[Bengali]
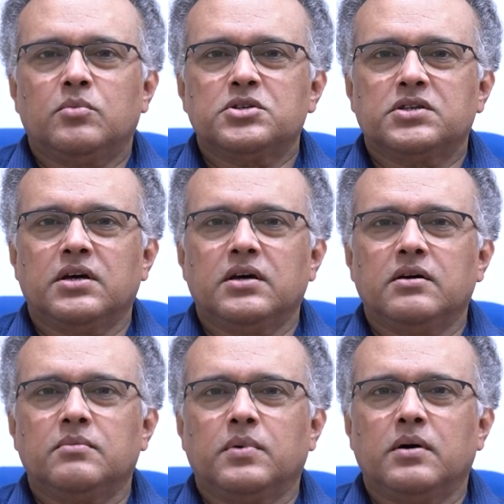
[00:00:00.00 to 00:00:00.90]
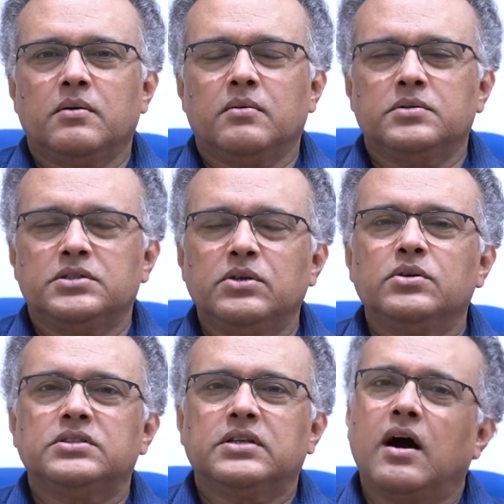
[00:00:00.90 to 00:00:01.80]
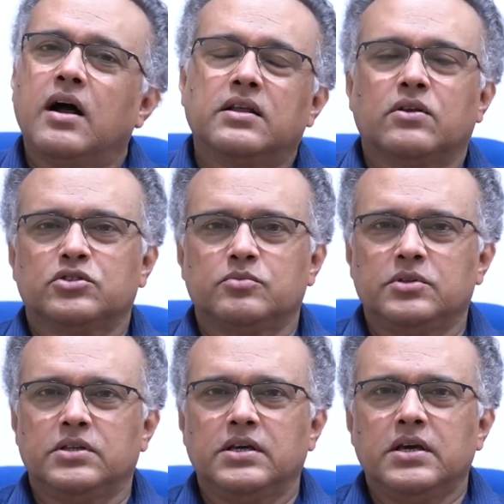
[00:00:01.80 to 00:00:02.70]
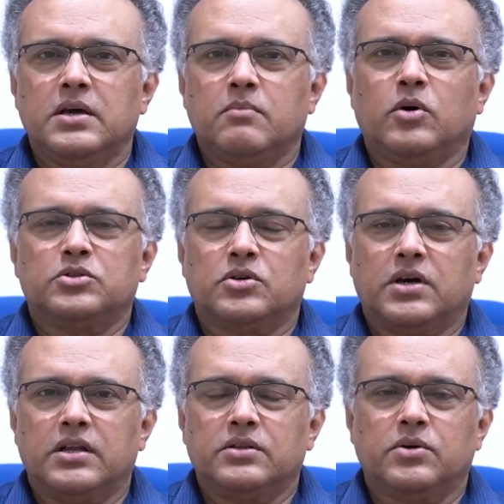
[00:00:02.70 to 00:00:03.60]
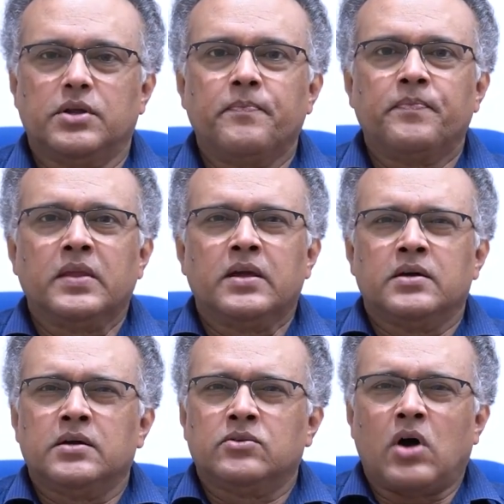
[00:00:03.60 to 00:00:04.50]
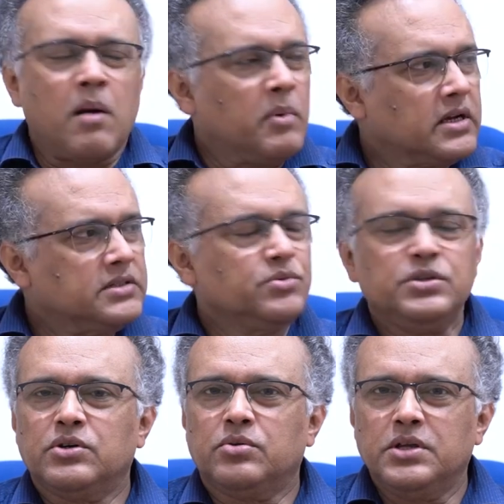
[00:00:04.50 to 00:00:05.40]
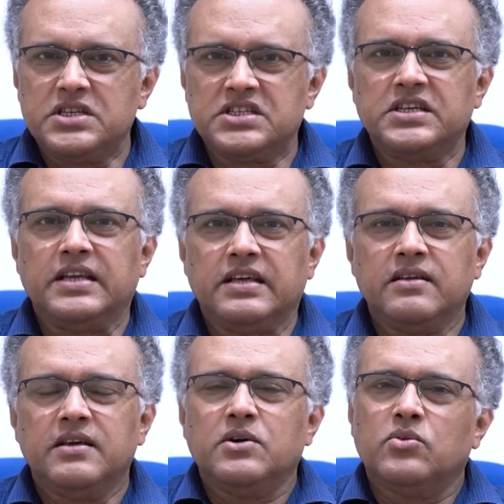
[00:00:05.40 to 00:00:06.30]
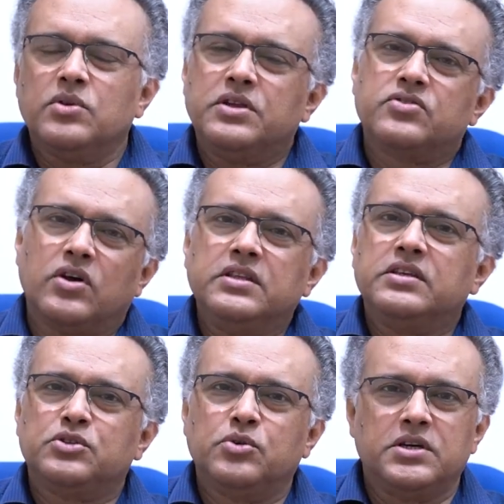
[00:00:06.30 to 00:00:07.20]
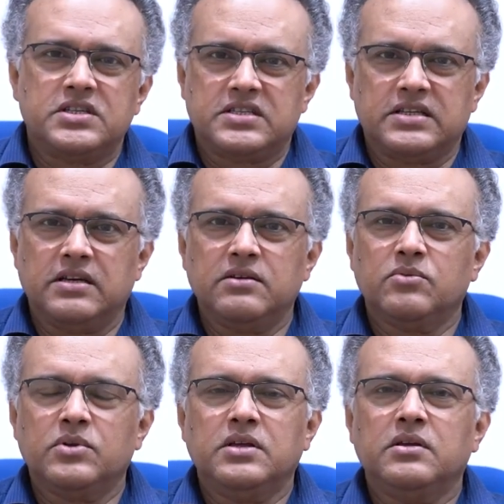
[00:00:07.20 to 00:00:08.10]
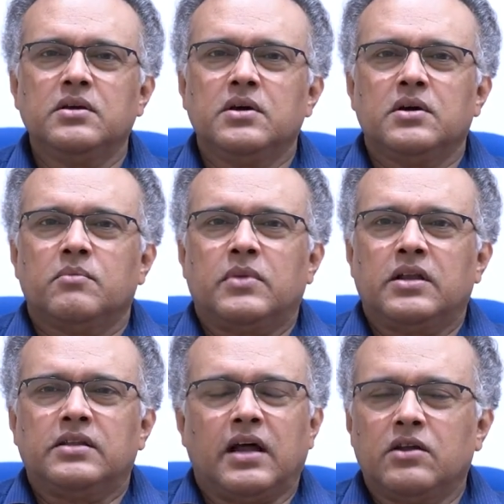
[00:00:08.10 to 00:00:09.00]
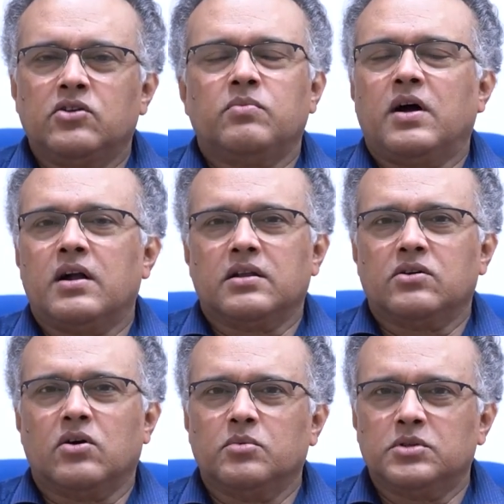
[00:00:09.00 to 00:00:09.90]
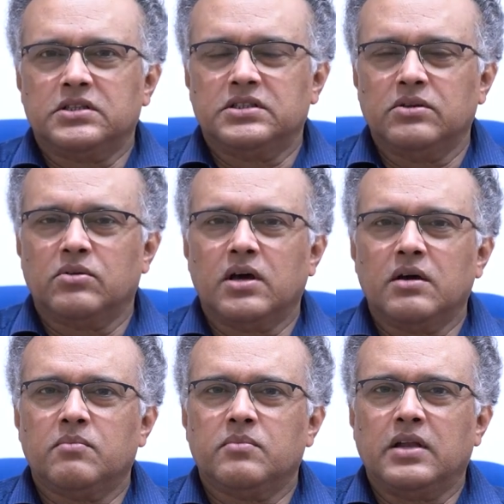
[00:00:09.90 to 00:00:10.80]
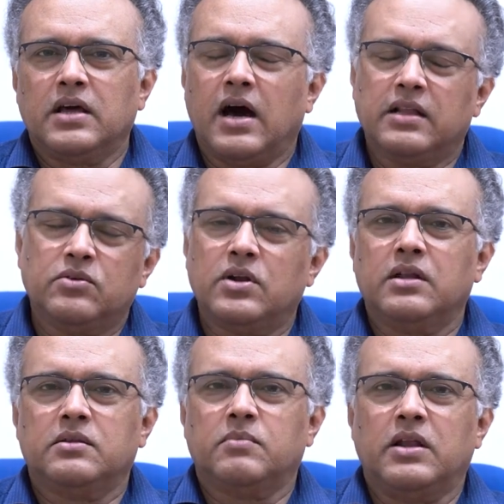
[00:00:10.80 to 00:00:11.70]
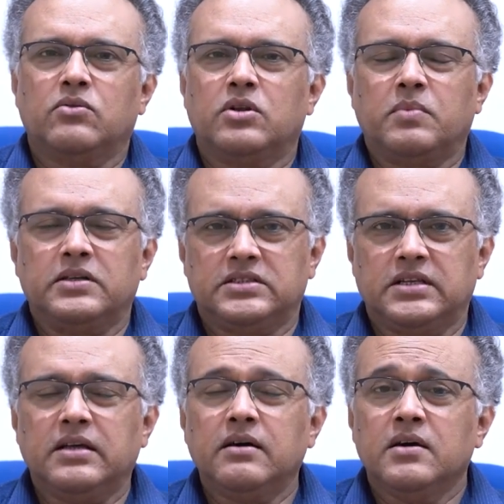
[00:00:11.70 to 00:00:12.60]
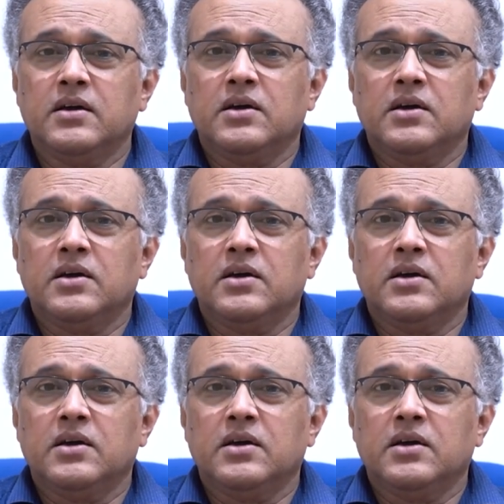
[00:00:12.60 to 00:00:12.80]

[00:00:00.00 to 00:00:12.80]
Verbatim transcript: সমস্যা ছিল যেটা হাঁটার অসুবিধে বছর খানেক ধরে তো আমার কাছে উনি যখন এসছিলেন উনি ট্রলিতে শুয়ে এসছিলেন উনি মানে দাঁড়ানোর বা হাঁটার ক্ষমতা ছিল না মানে হাতও নাড়াতে ভালো করে পাচ্ছেন না